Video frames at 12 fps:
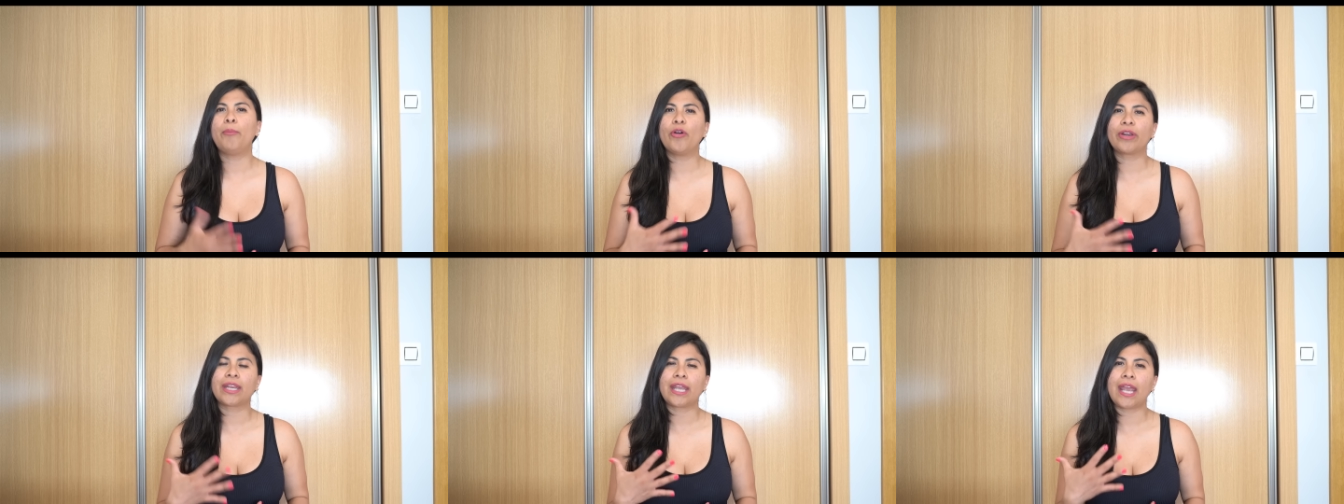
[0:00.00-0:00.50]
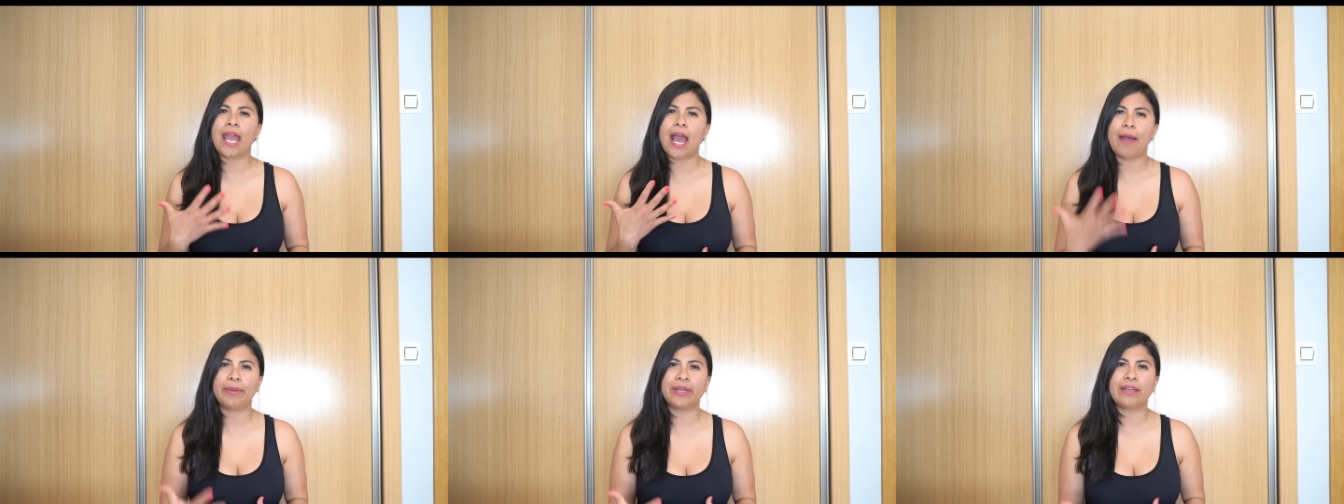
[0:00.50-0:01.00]
por qué
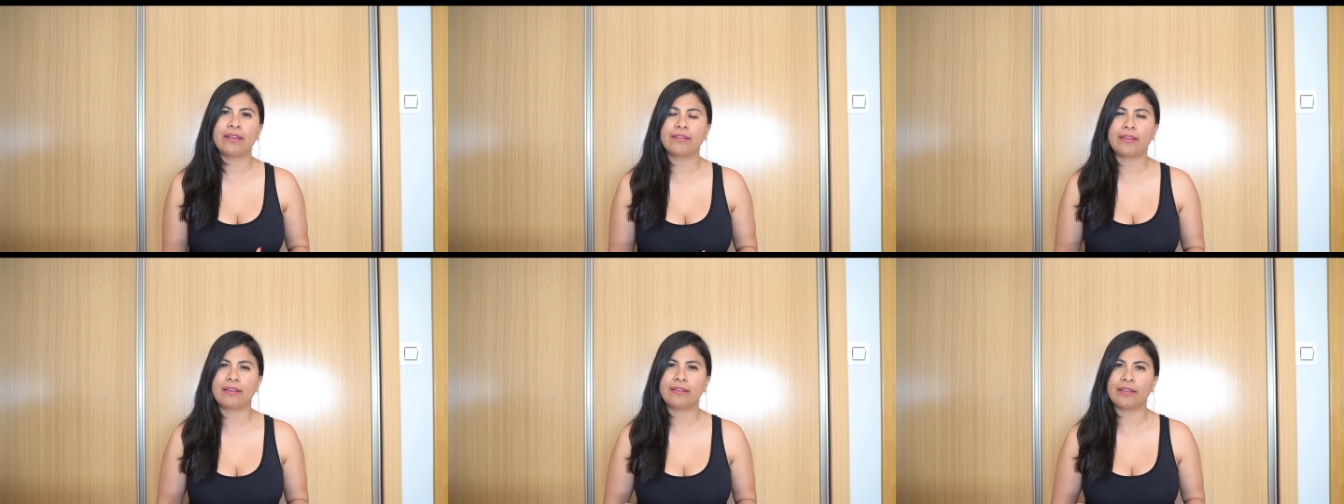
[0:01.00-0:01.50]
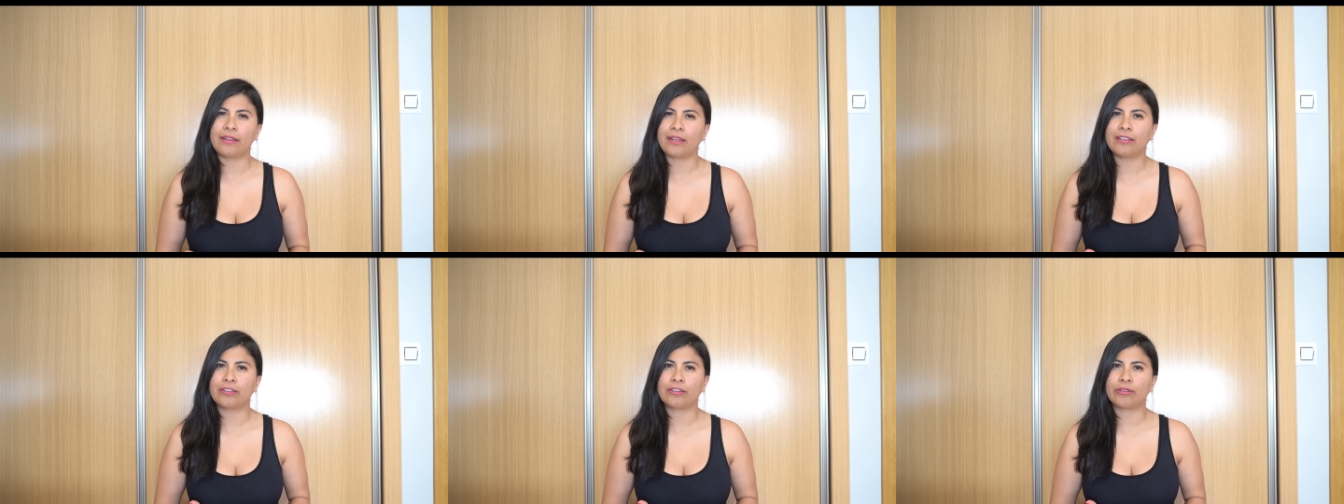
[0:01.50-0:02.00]
habrías de hacer
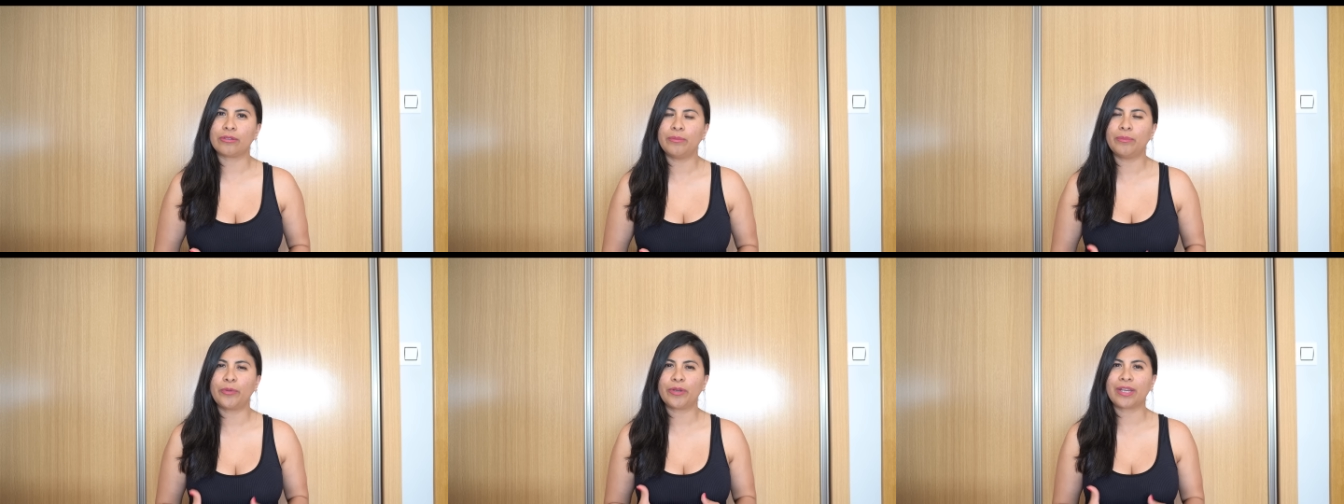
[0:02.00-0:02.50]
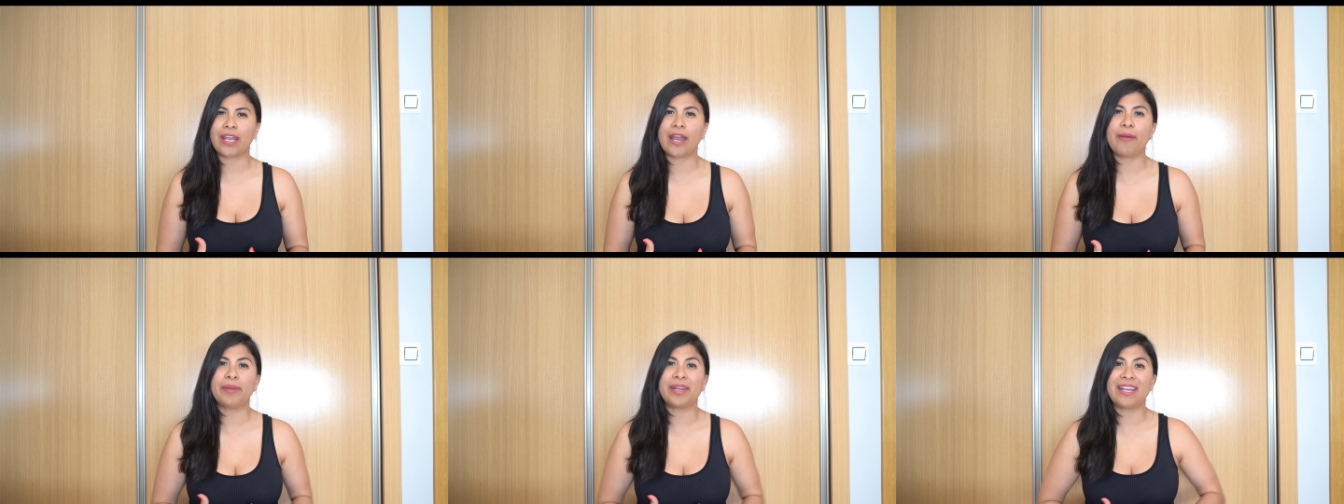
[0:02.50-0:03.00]
esto, por qué
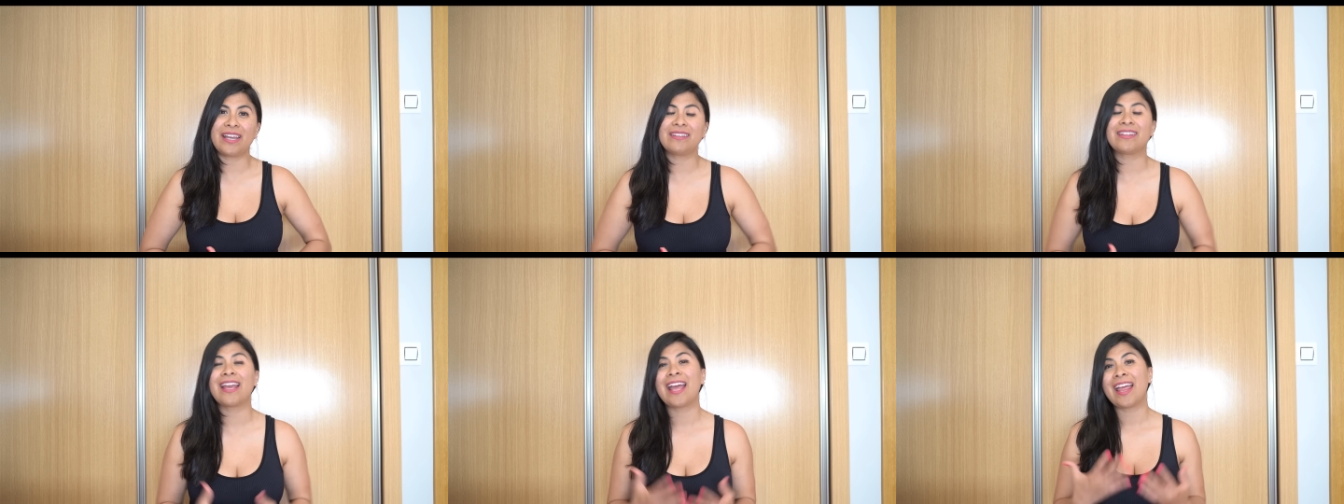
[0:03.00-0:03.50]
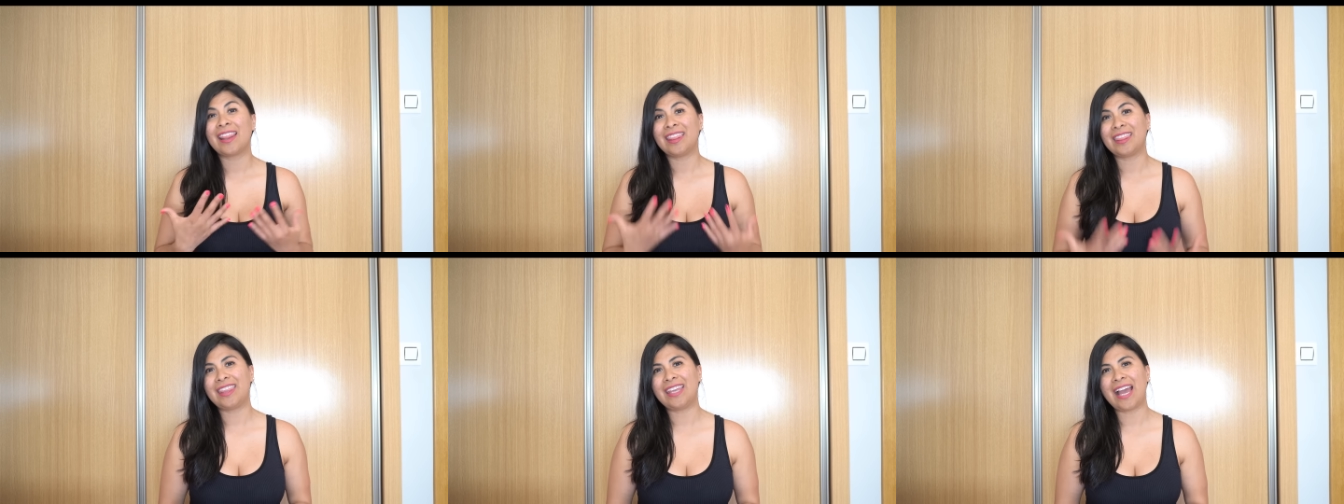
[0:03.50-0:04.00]
habrías
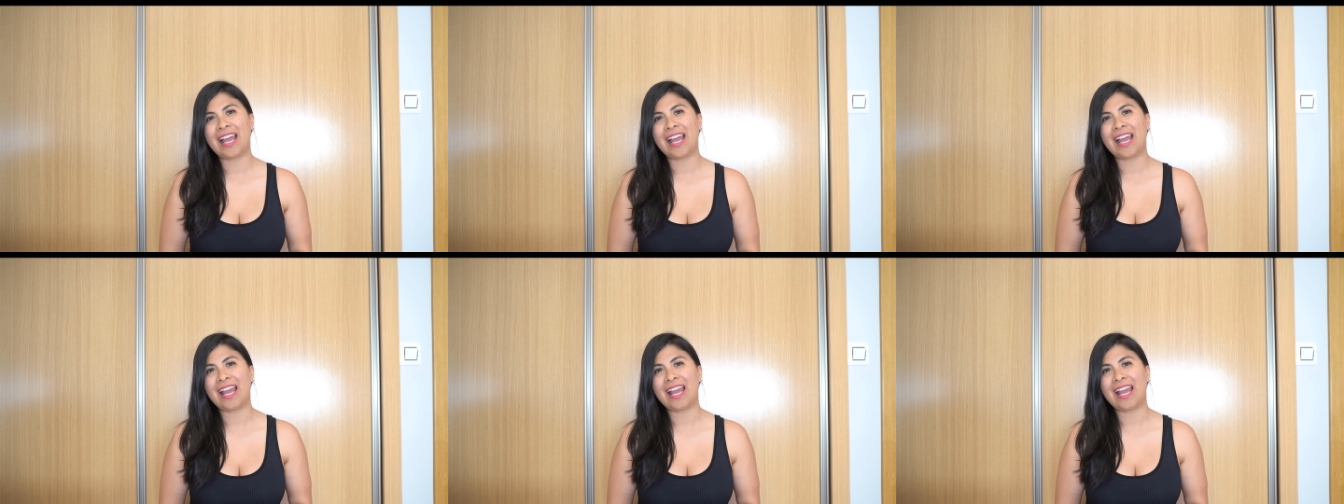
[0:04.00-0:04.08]
de